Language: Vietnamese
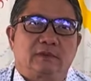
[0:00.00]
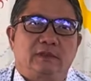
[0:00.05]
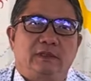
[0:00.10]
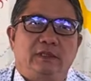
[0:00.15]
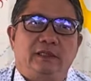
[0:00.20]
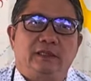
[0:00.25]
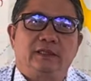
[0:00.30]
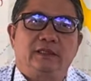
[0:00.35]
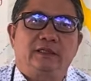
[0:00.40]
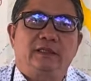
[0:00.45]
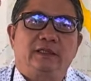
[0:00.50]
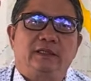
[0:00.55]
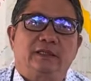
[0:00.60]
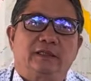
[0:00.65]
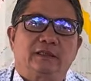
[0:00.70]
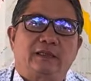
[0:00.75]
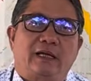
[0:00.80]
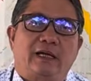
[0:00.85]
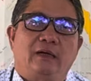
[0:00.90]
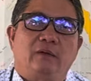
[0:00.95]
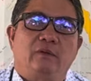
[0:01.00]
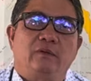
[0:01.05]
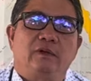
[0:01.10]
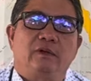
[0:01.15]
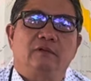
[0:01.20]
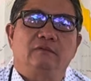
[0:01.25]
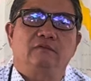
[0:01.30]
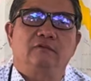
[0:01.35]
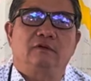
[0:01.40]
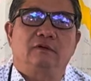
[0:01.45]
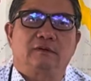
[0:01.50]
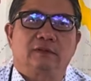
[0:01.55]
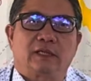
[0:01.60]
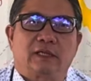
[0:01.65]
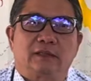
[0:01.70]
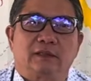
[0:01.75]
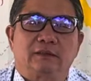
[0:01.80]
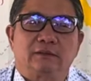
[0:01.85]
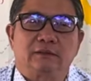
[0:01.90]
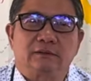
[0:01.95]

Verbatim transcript: Địa tiên tà quyền vô thần